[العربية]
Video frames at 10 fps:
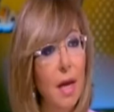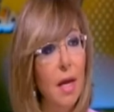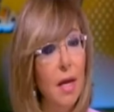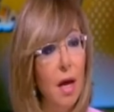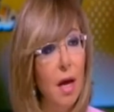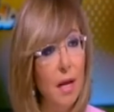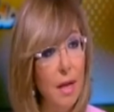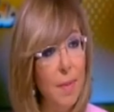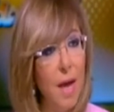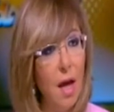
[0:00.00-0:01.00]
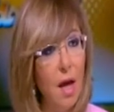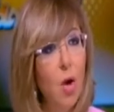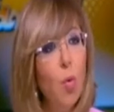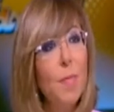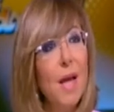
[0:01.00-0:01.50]
اللي هي ليبيا
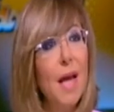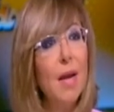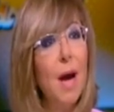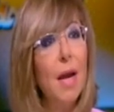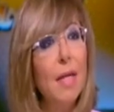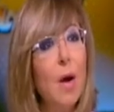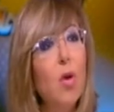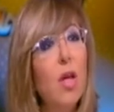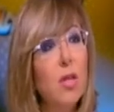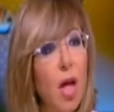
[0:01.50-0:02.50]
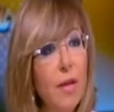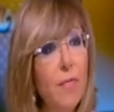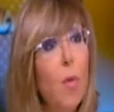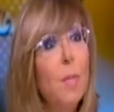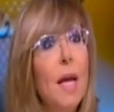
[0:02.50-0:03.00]
وبتتكلم على دوله
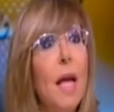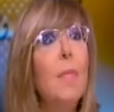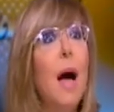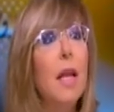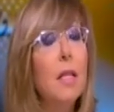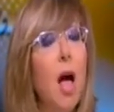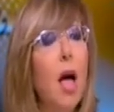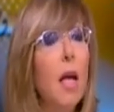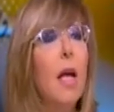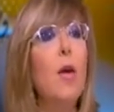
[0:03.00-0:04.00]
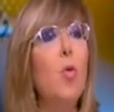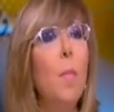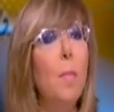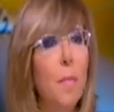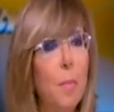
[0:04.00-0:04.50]
ضعيفه وبتتكلم عن الضحايا كانوا
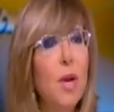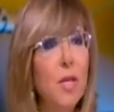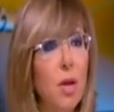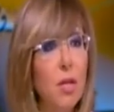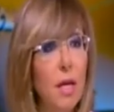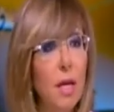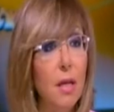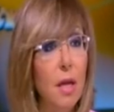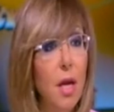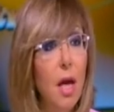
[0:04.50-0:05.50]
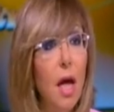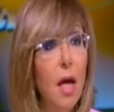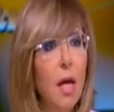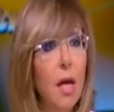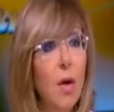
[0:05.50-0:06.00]
بريطانيين
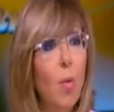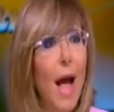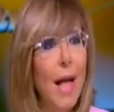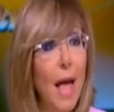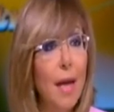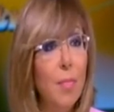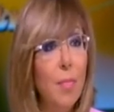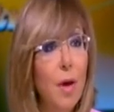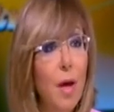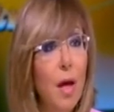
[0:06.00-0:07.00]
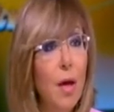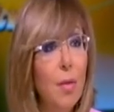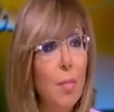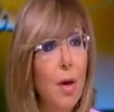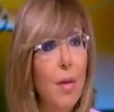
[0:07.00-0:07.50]
واجانب
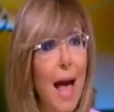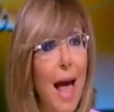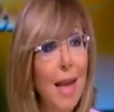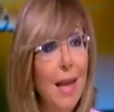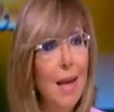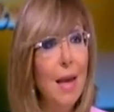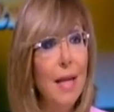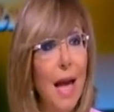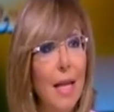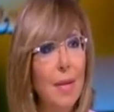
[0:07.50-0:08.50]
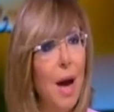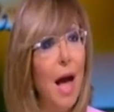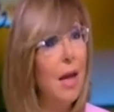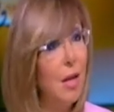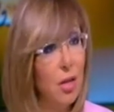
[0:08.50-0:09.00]
هل يعني
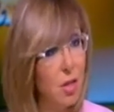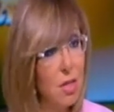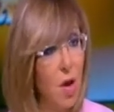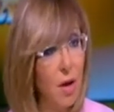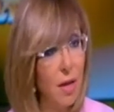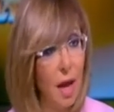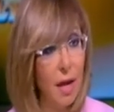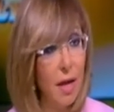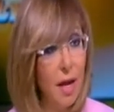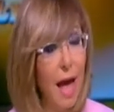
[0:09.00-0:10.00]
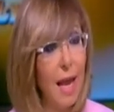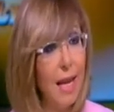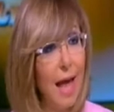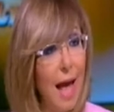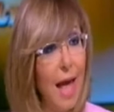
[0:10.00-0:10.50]
مع الاعتذار يعني هل
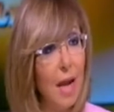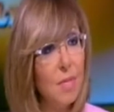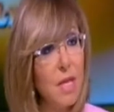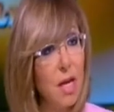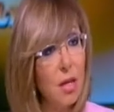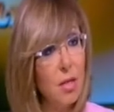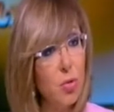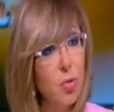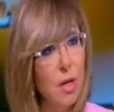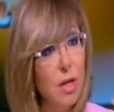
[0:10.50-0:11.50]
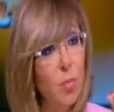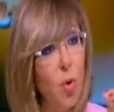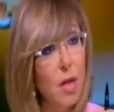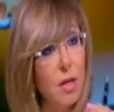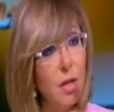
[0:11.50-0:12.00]
العالم سينظر
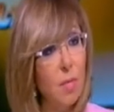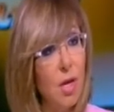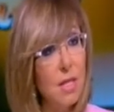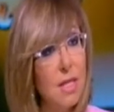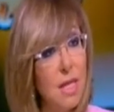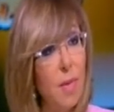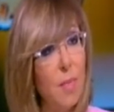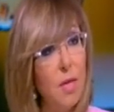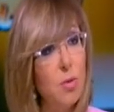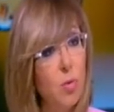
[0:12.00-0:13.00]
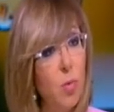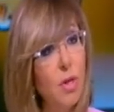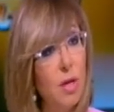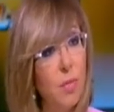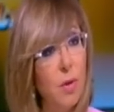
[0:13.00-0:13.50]
للمواطن المصري زي ما بينظر
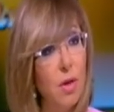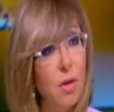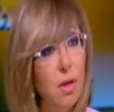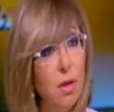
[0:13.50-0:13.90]
للمواطن البريطاني؟